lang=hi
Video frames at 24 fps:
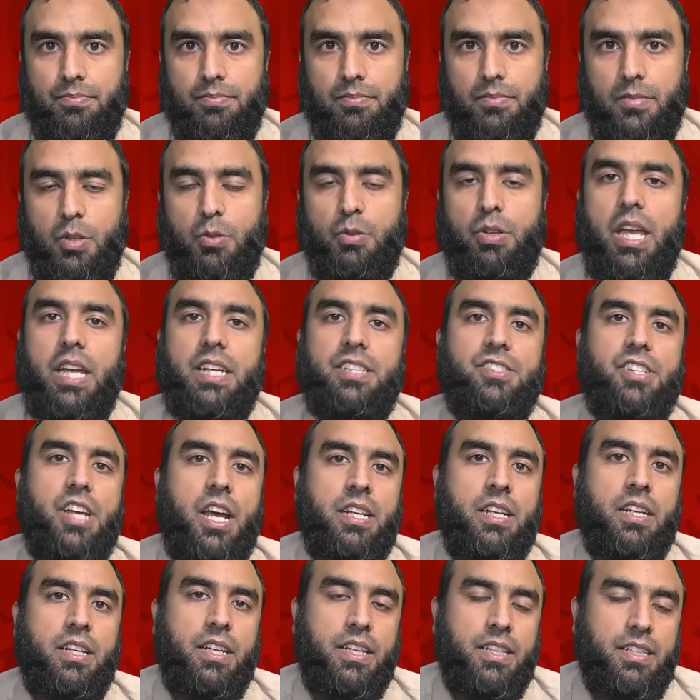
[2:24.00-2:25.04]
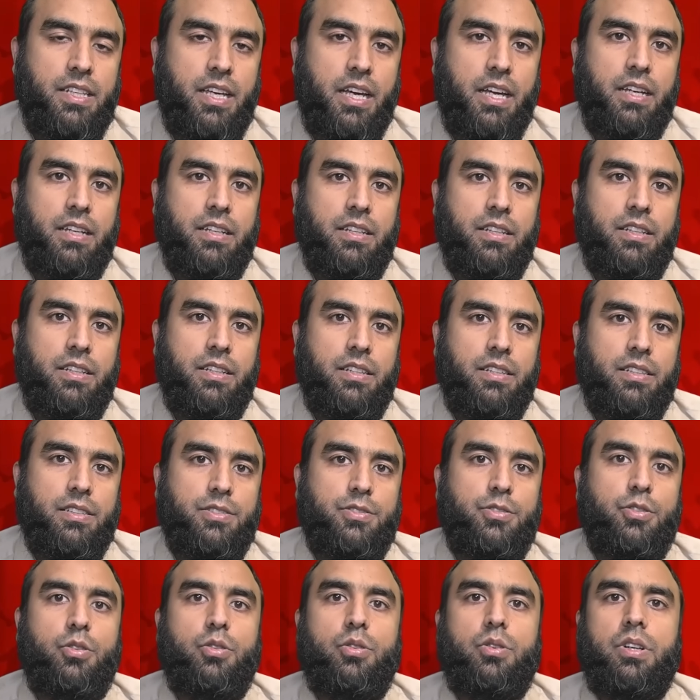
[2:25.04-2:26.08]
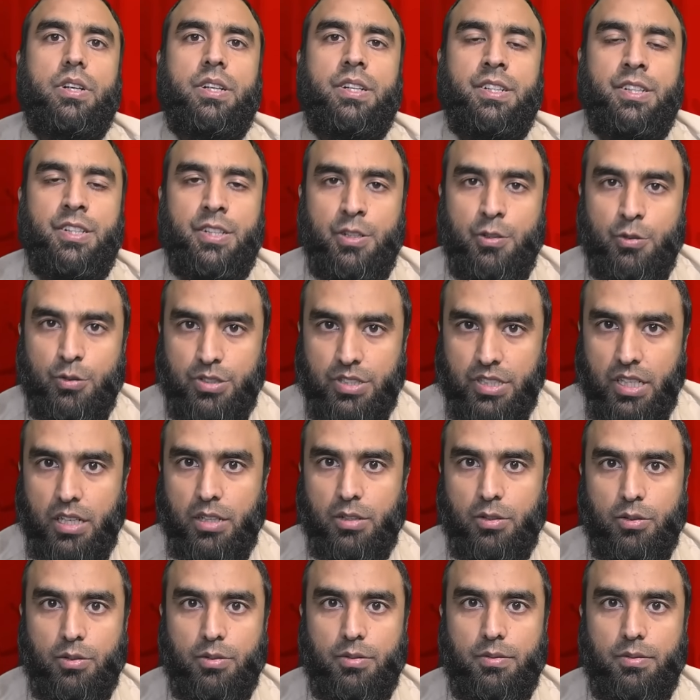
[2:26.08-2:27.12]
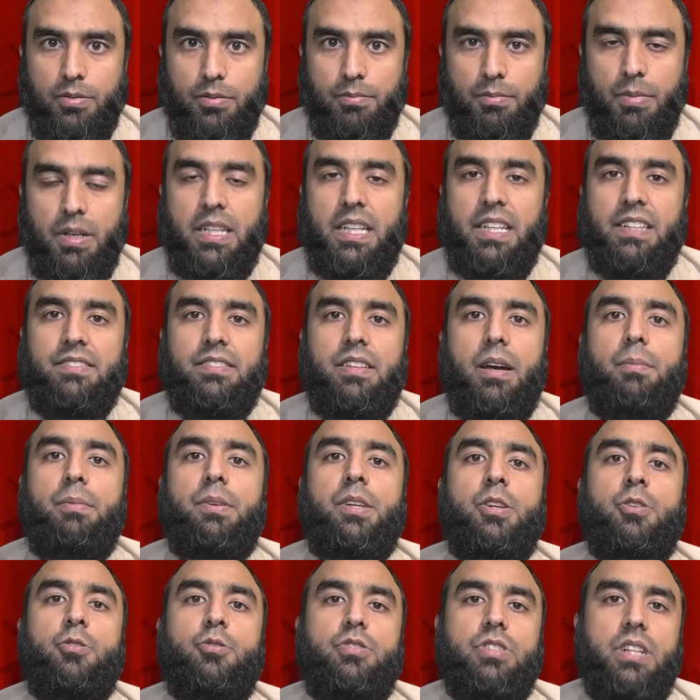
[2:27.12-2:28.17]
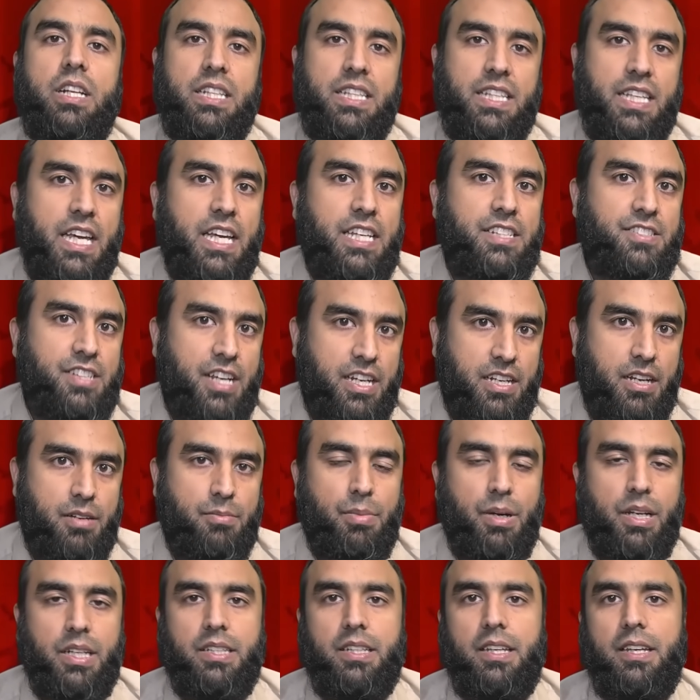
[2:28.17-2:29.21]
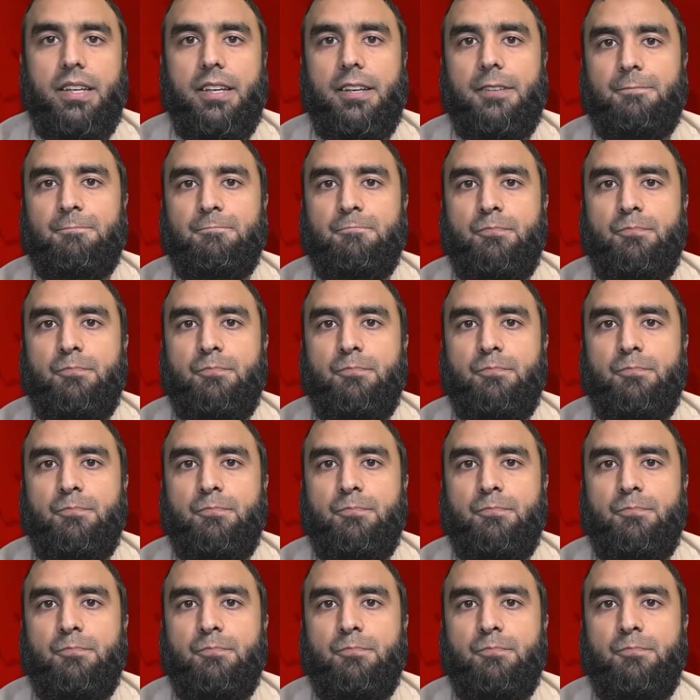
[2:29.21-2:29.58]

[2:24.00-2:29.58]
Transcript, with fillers: कोई एक चैनल नहीं है जो न्यूट्रल हो बल्कि सब न्यूट्रल के चैनल बन गए हैं